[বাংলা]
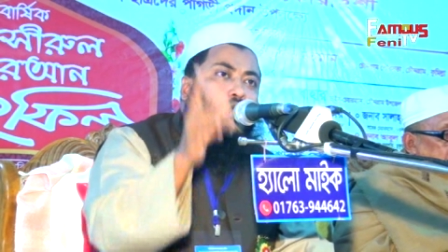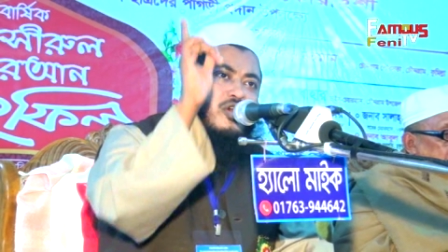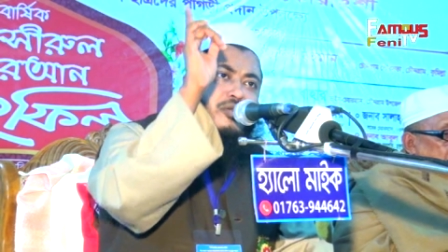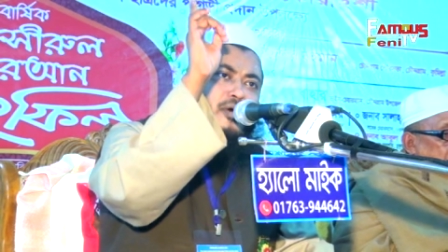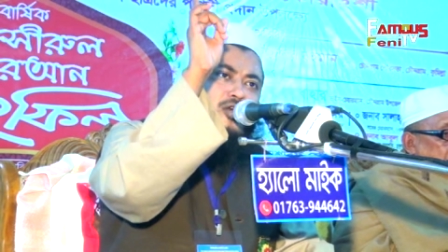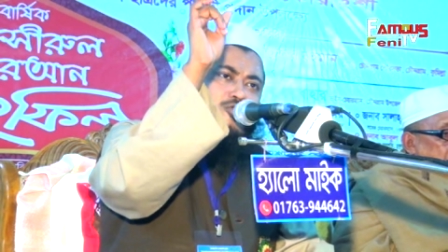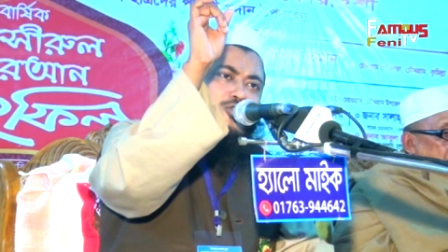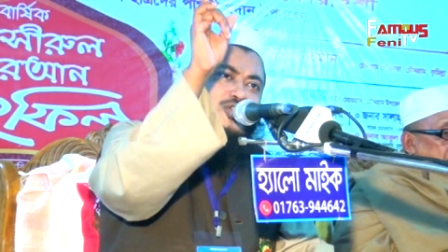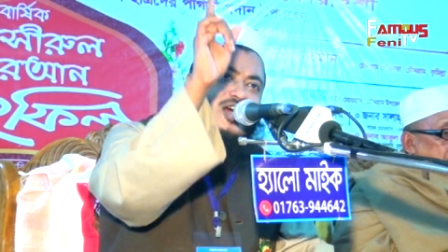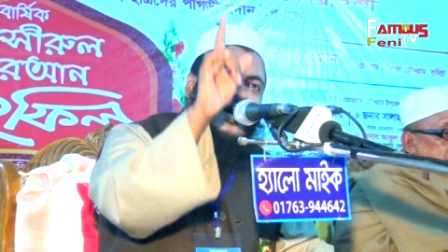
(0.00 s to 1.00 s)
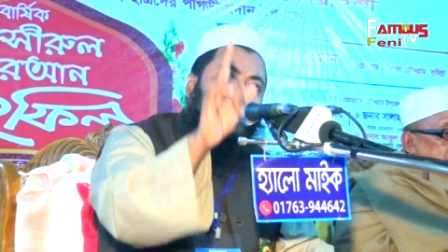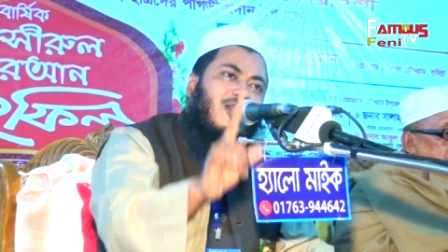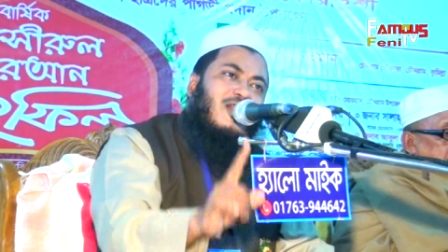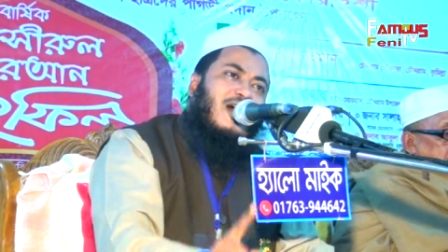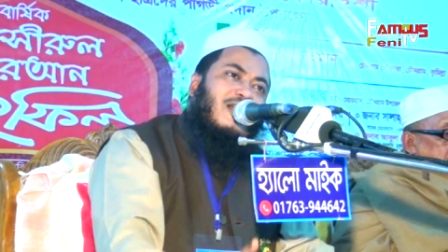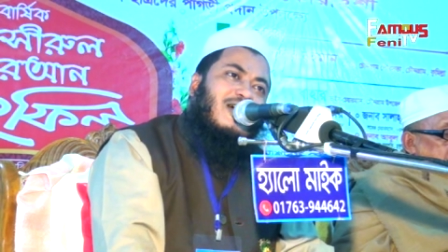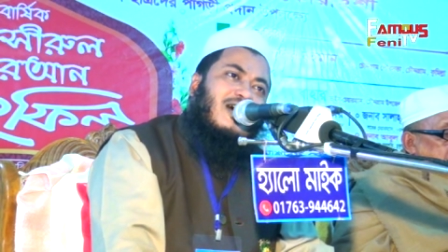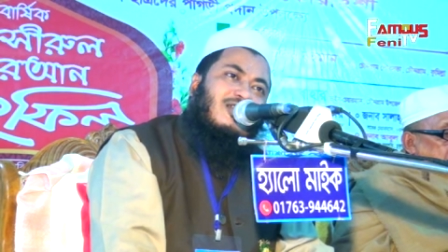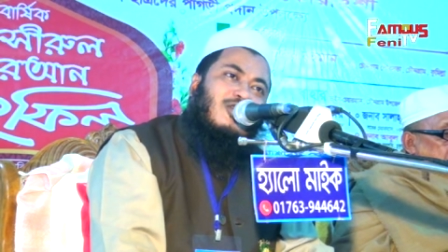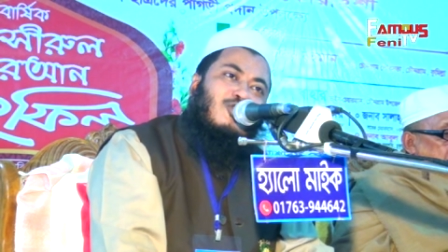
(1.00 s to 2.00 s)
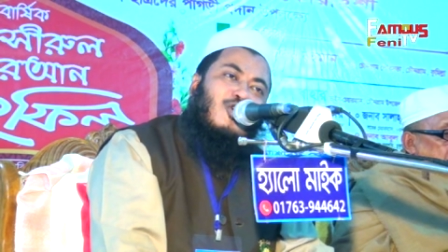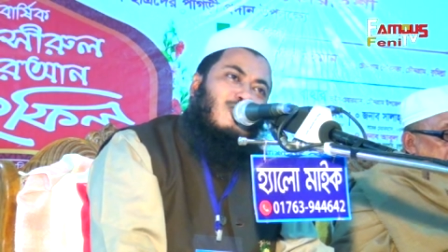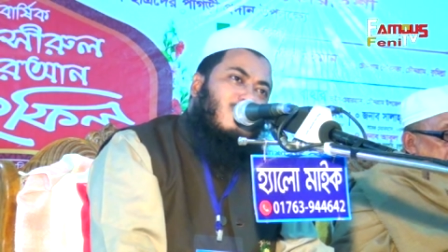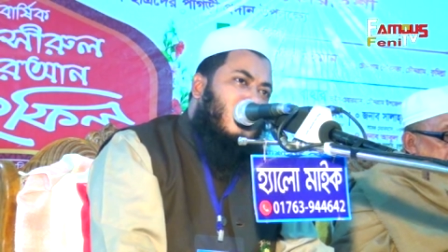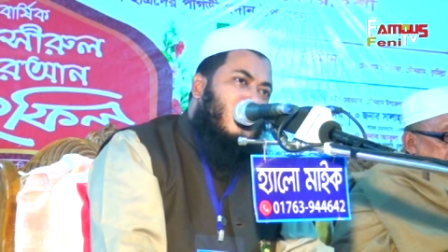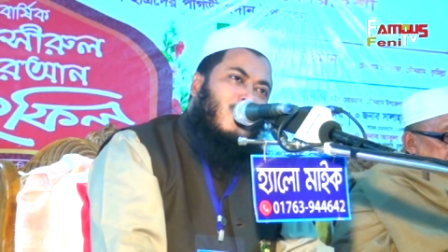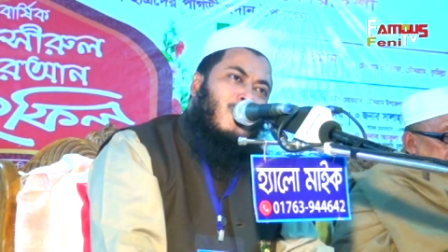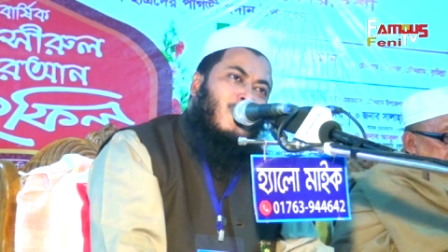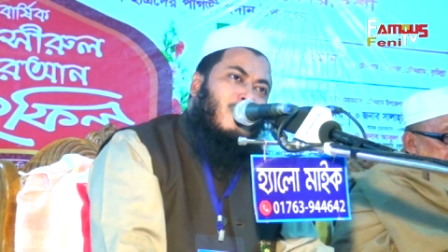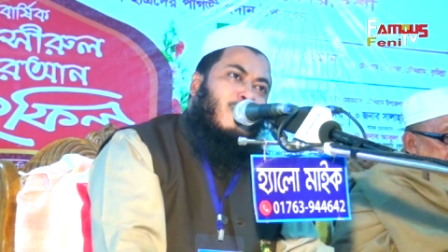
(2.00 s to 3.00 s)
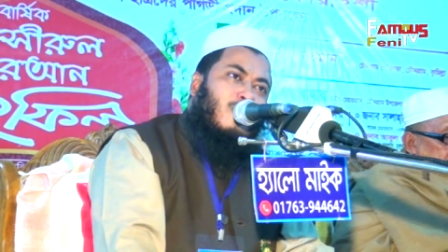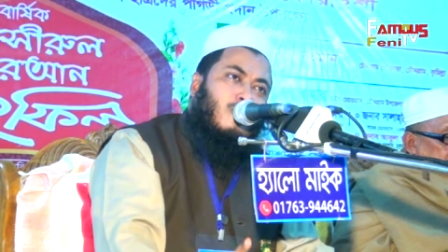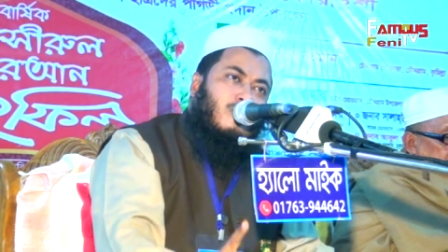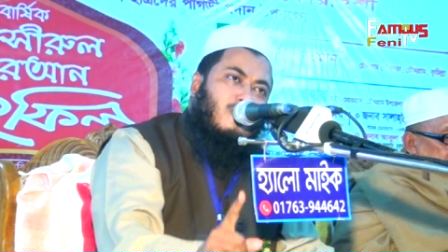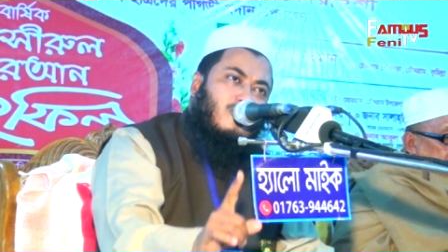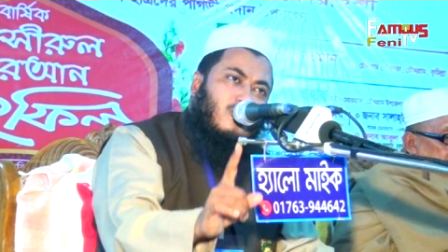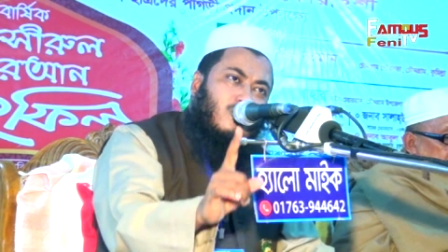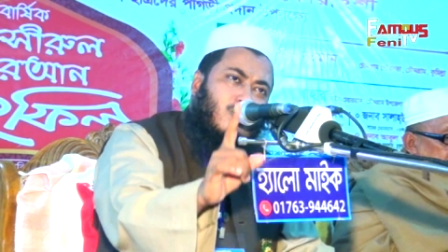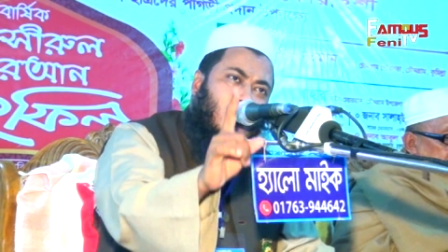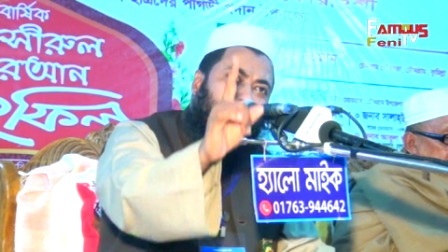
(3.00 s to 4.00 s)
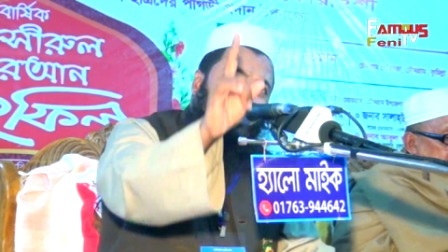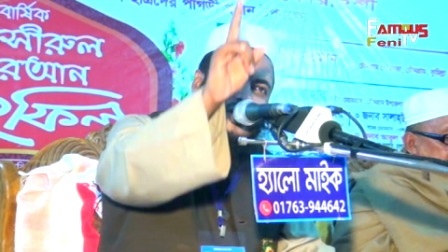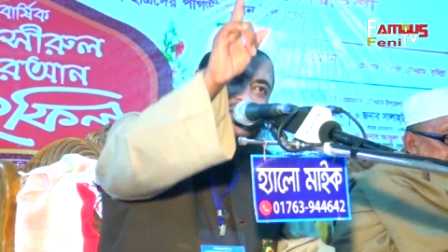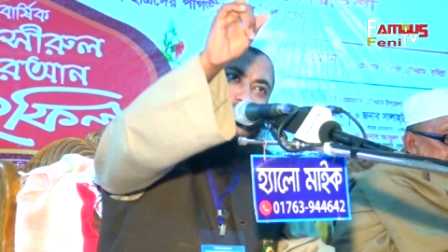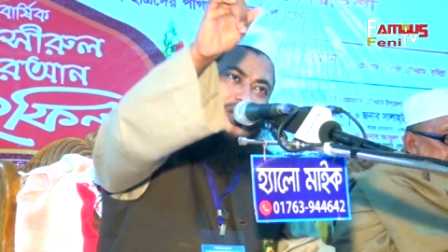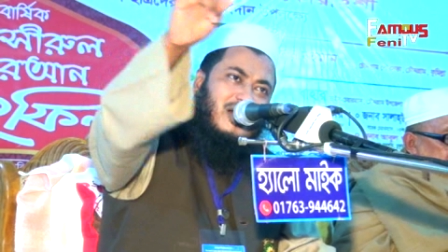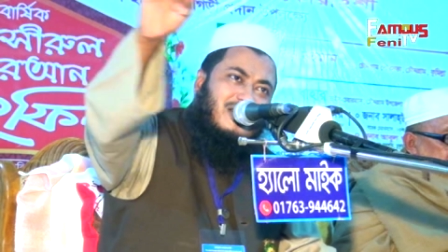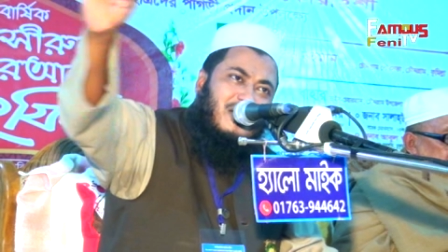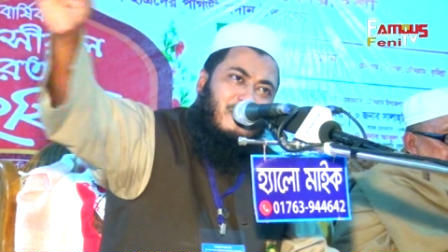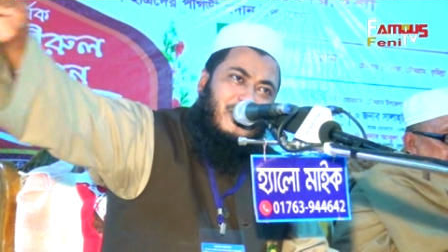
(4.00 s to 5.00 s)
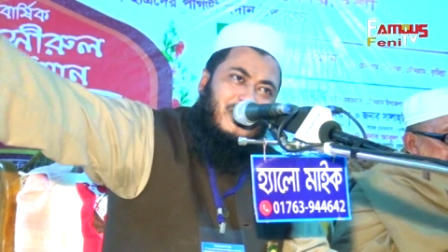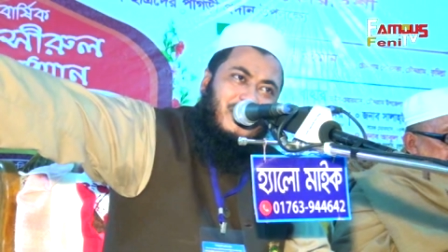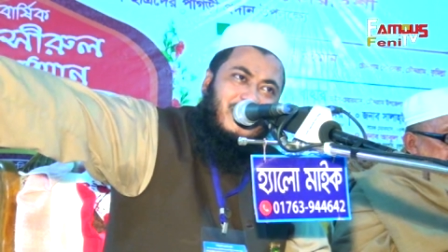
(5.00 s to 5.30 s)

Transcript: ওই মানুষটা আল্লাহর কাছে তত বড় বুজুর্গ অলি হয়ে যাবে